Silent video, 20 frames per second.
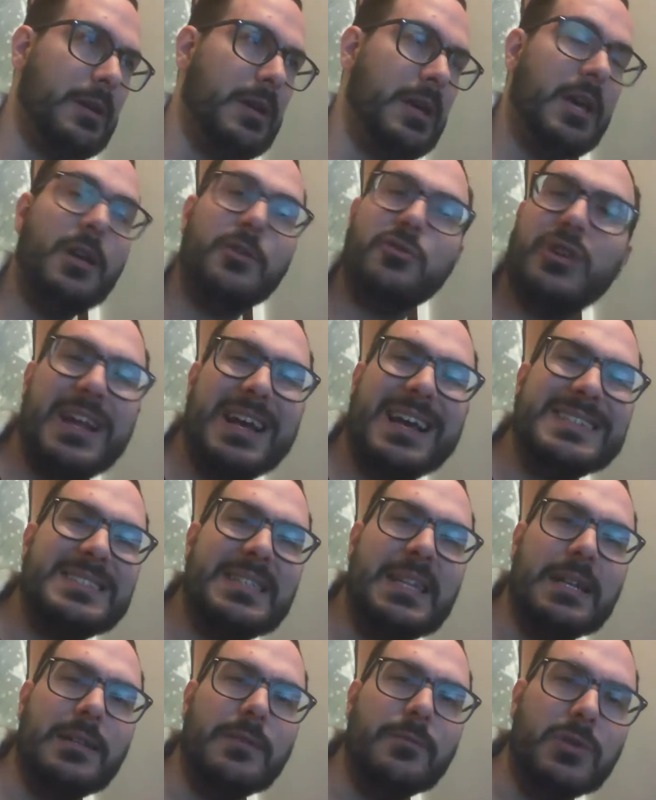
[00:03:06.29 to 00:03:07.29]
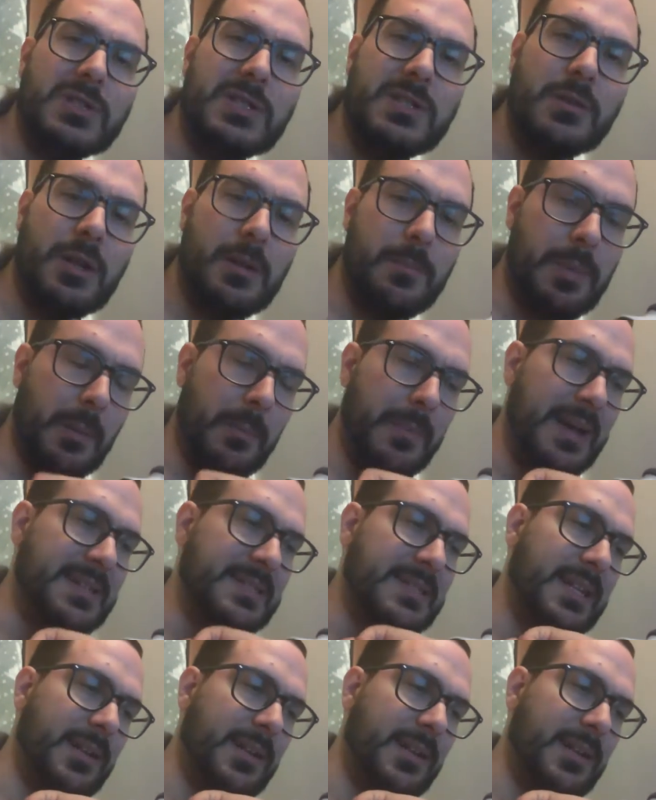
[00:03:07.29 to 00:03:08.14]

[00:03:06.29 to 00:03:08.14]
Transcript: Cioè ragazzi, la devozione per me è stata una